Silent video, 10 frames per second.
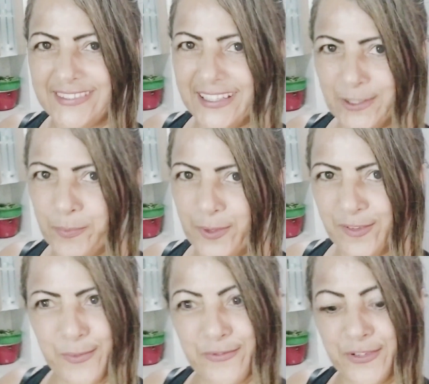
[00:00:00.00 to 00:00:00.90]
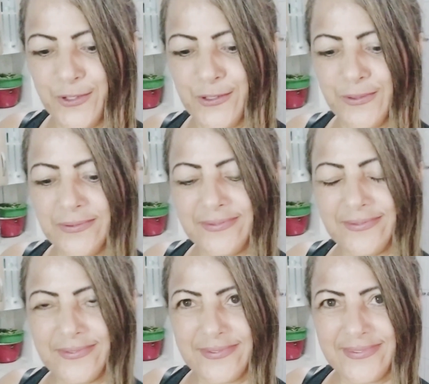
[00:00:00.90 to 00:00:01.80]
E até o próximo vídeo.
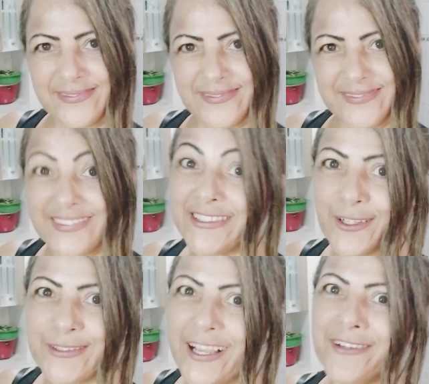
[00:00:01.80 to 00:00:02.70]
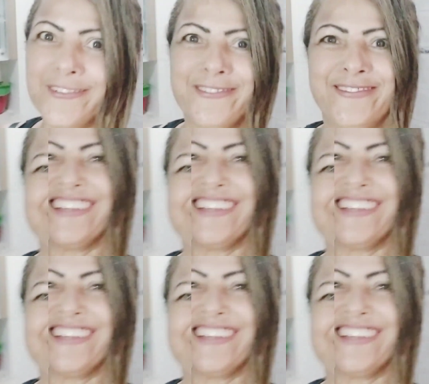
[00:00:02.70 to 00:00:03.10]
E tchau, tchau.